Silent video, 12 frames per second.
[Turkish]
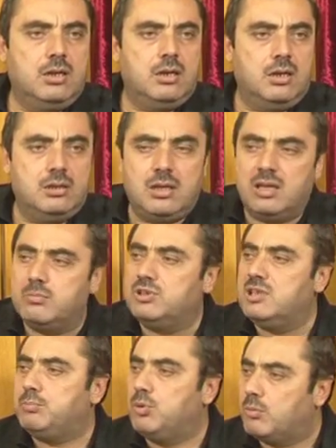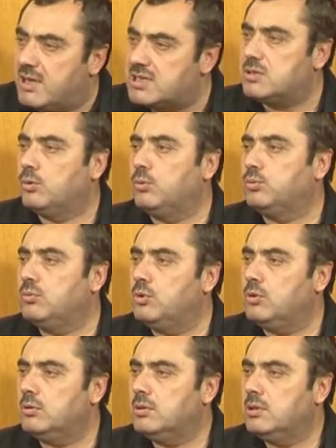Hele hele bu diplomasi oldu
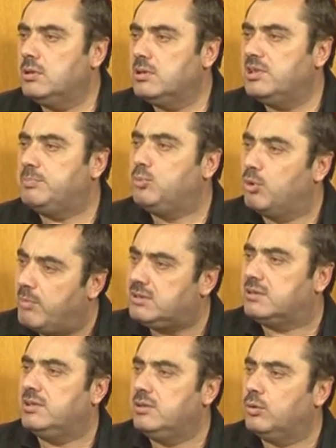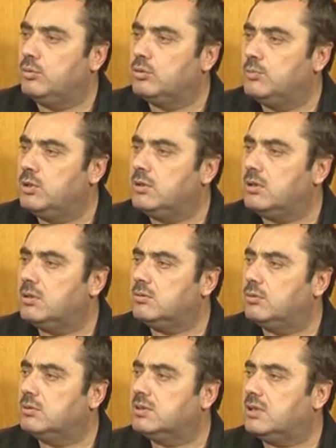mu, diplomat dili oldu mu onun